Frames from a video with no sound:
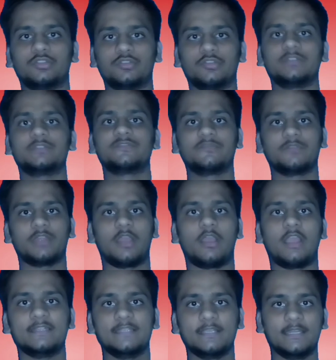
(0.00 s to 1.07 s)
तो इस
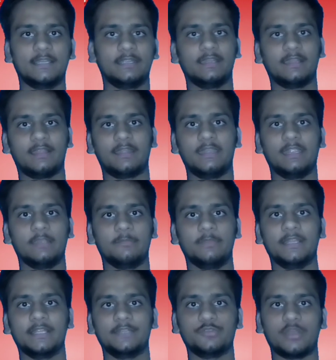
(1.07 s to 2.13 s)
ऐसे करके करने के
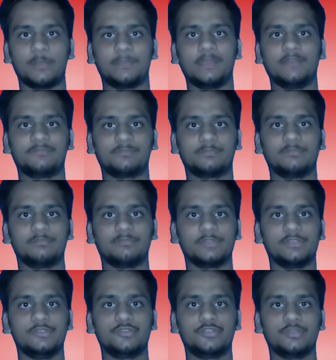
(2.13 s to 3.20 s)
बाद जो आपका
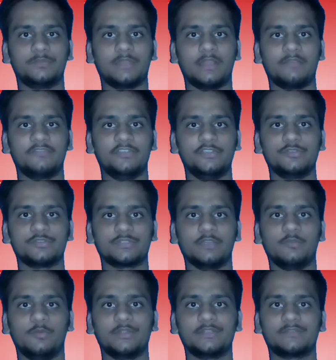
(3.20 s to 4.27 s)
यूट्यूब का वीडियोज़
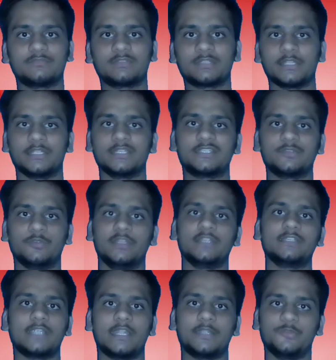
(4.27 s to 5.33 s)
है वो सजेस्ट होना
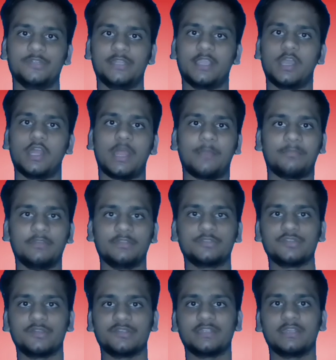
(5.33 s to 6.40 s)
स्टार्ट हो जाएगा और आपका
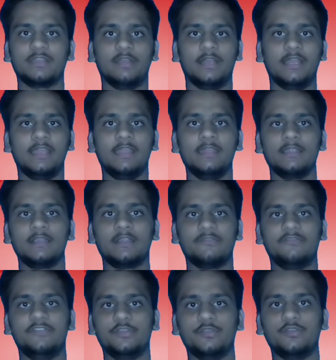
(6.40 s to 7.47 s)
जो है
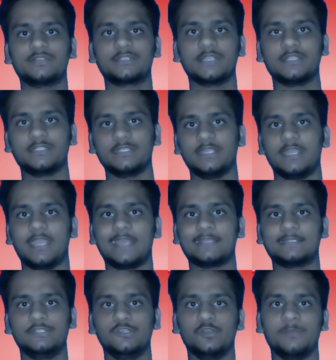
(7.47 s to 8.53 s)
वीडियो वो सर्च
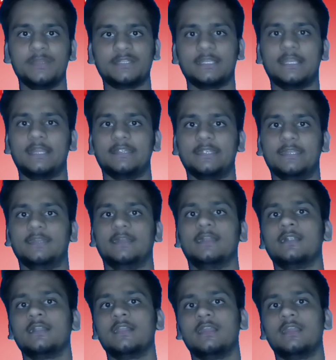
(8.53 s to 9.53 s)
एस e में चला जाएगा